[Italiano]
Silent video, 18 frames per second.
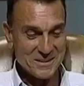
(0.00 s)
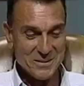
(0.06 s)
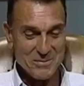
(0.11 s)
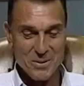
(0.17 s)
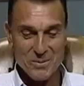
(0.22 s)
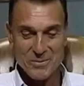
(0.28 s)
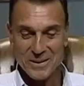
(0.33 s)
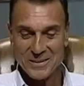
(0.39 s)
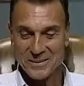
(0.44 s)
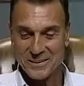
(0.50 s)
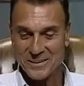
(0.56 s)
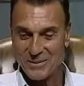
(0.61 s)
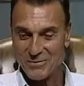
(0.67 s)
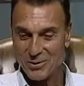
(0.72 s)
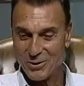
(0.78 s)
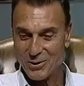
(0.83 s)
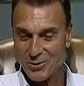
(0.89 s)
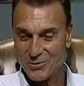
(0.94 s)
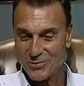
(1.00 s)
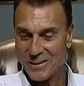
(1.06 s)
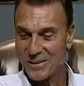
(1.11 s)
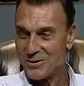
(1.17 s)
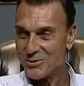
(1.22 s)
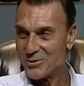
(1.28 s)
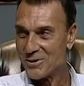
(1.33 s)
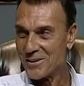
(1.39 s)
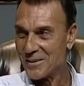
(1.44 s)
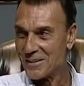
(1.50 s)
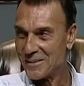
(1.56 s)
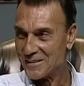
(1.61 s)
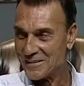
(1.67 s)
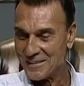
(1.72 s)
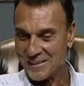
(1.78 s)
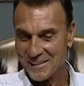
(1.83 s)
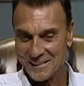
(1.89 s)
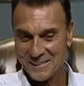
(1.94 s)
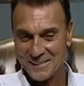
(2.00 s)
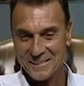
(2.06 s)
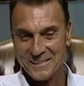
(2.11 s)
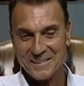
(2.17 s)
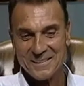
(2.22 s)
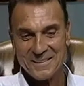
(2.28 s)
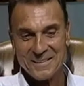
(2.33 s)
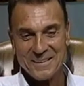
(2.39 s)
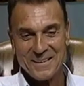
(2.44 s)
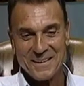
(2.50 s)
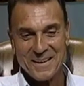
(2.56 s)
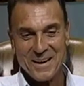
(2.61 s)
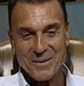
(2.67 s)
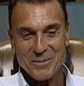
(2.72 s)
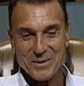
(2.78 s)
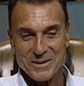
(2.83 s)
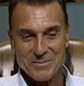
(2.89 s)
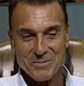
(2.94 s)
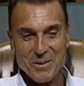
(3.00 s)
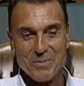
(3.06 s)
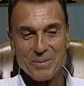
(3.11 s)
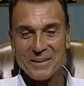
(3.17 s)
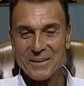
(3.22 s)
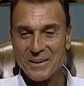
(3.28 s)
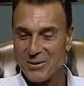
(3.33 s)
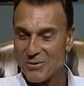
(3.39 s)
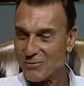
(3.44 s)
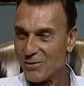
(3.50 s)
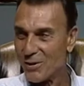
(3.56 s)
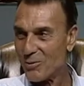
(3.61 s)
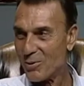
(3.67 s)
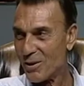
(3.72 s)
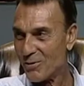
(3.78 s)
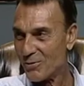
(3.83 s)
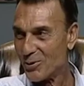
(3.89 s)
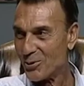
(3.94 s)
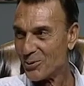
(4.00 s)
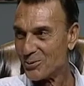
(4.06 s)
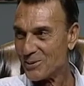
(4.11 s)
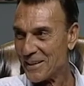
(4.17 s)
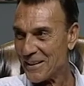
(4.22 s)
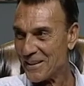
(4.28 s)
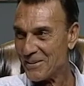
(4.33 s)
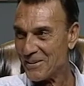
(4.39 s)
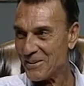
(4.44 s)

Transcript: a mia madre che volevo fare il giornalista. E mi dice, ma perché non fai un lavoro serio,